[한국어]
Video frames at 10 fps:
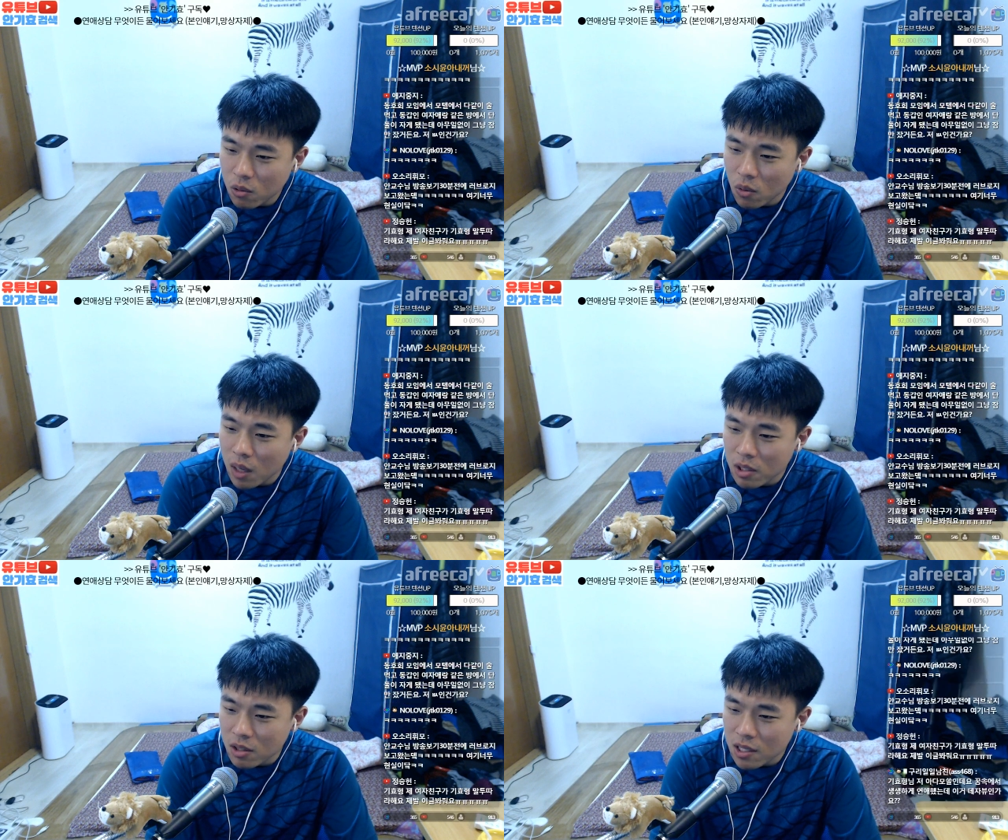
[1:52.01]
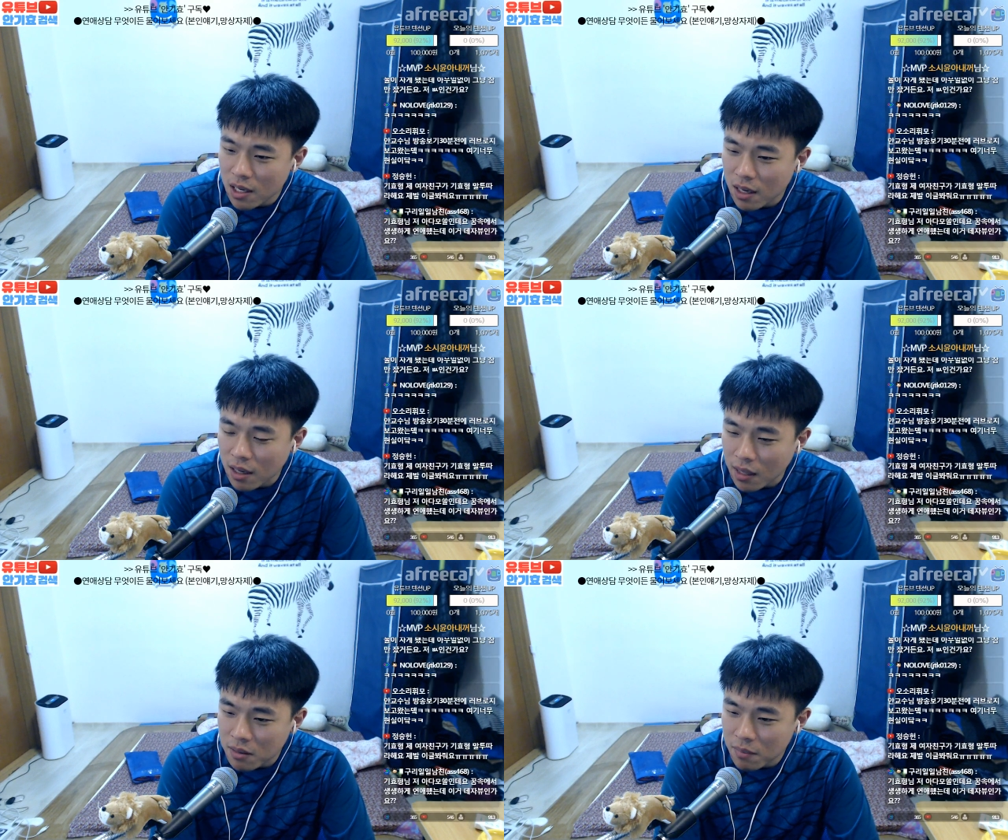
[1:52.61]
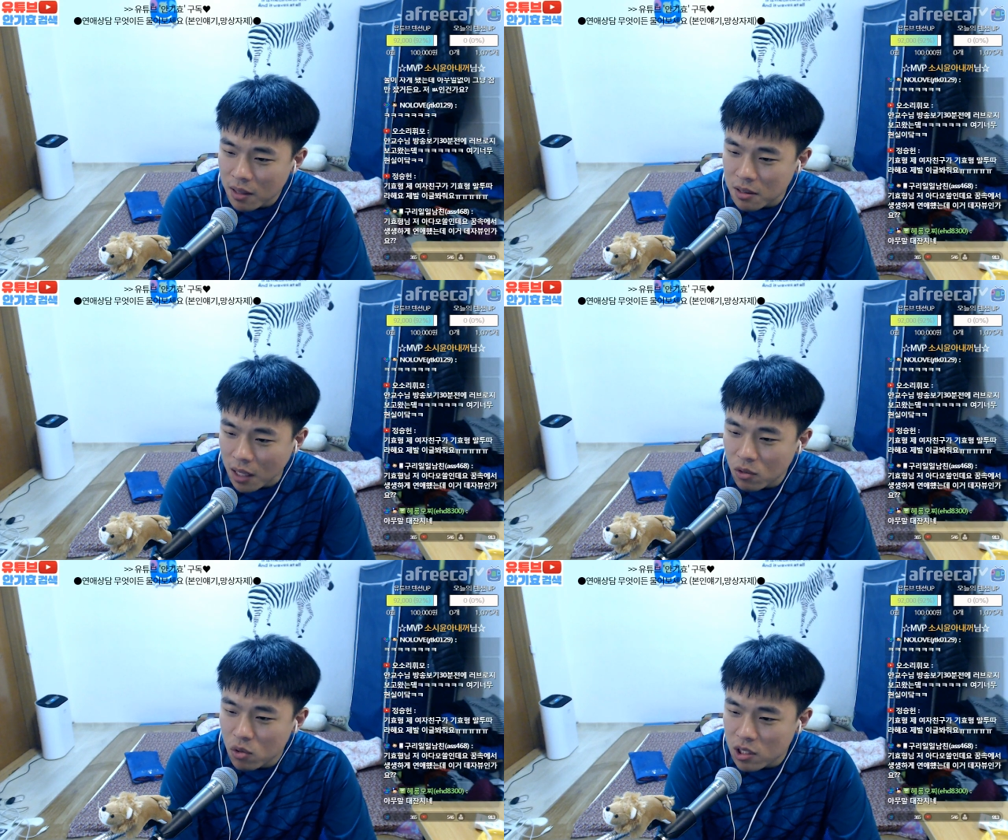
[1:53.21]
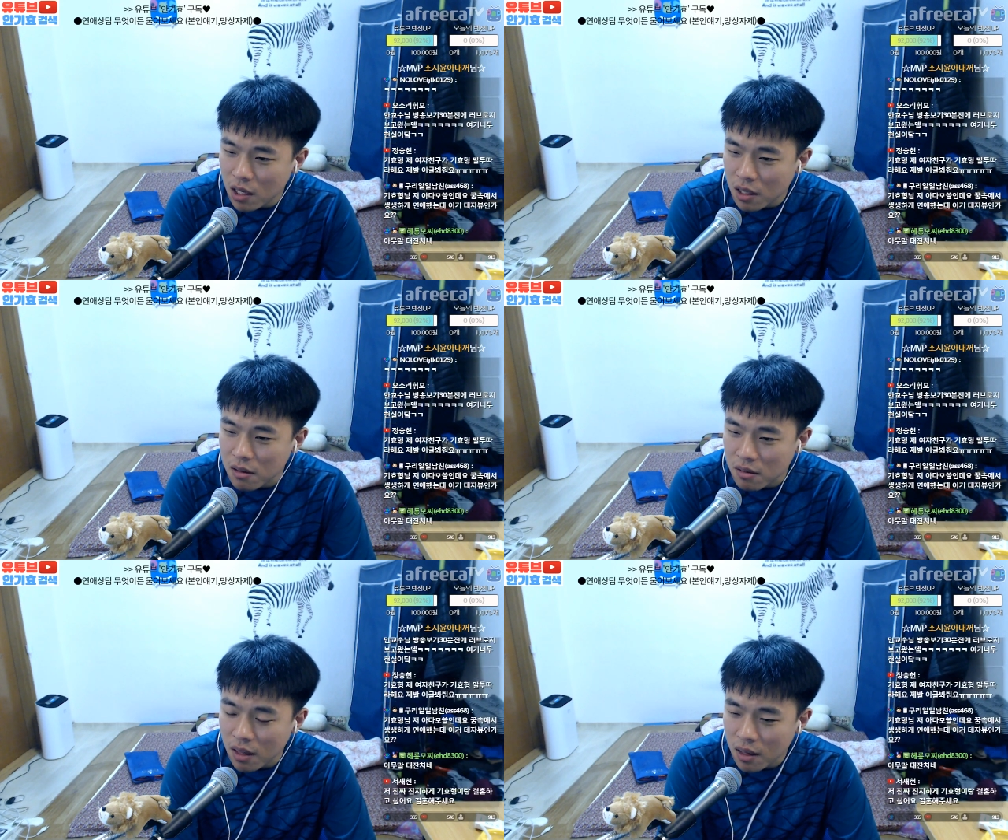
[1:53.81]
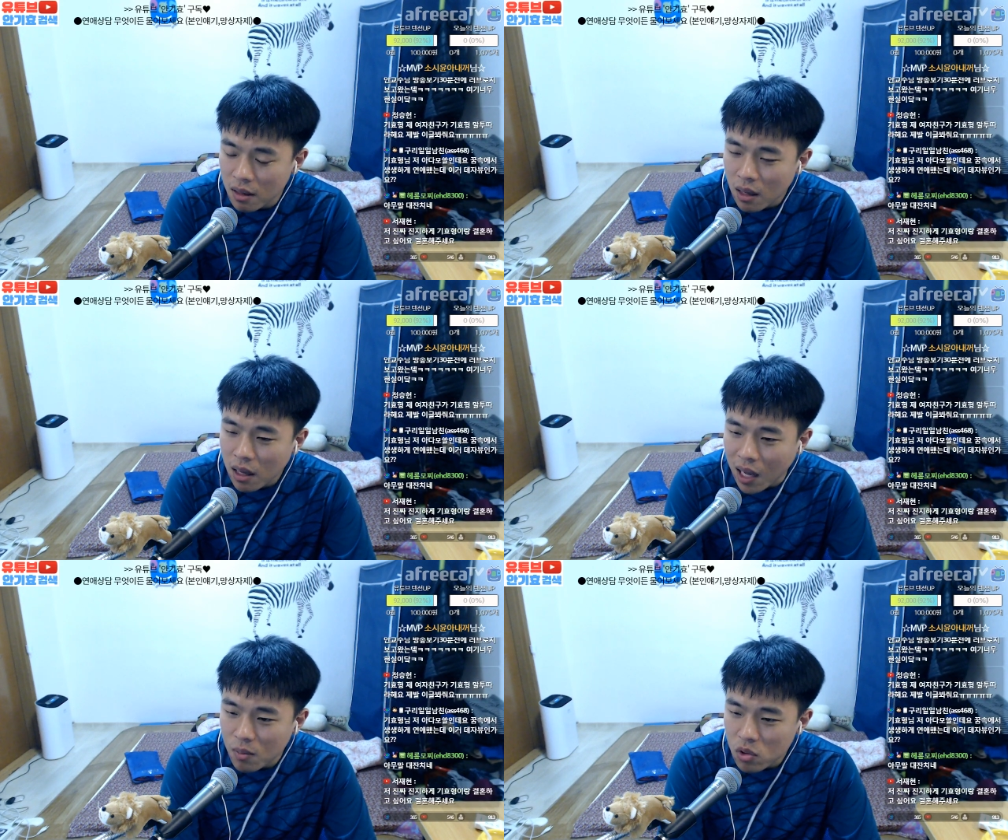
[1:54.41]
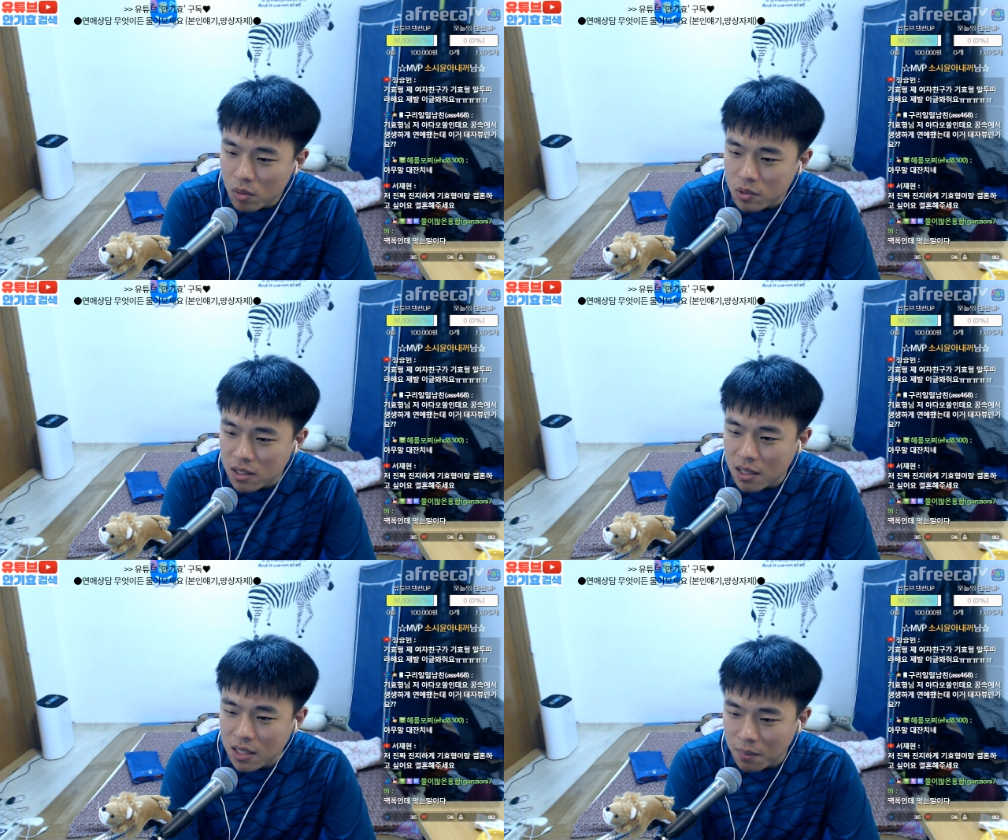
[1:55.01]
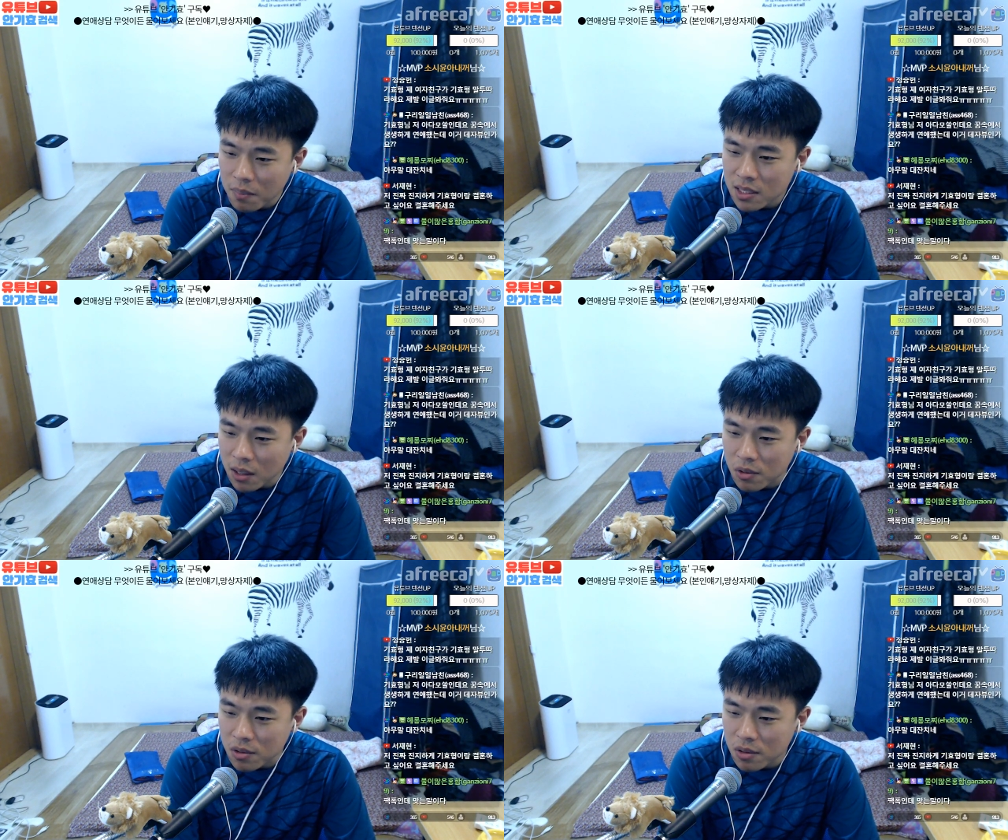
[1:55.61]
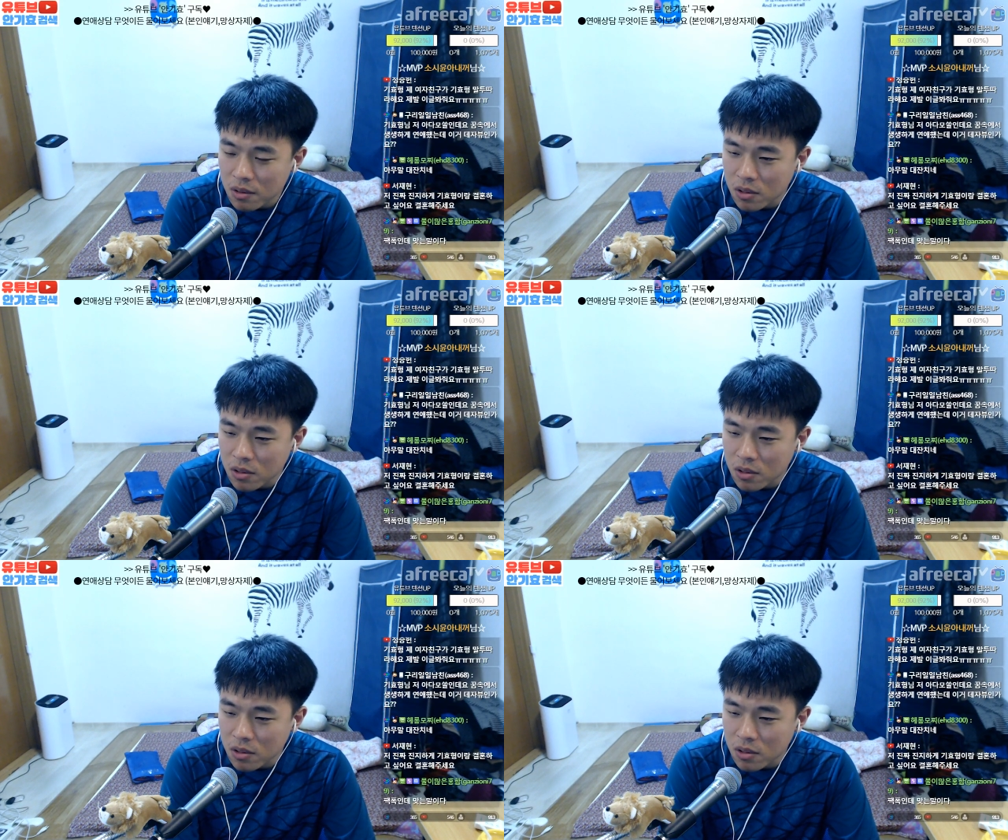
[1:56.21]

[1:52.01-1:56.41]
동갑인 여자애랑 같은 방에서 단둘이 자게 됐는데 아무 일 없이 그냥 잠만 잤거든요.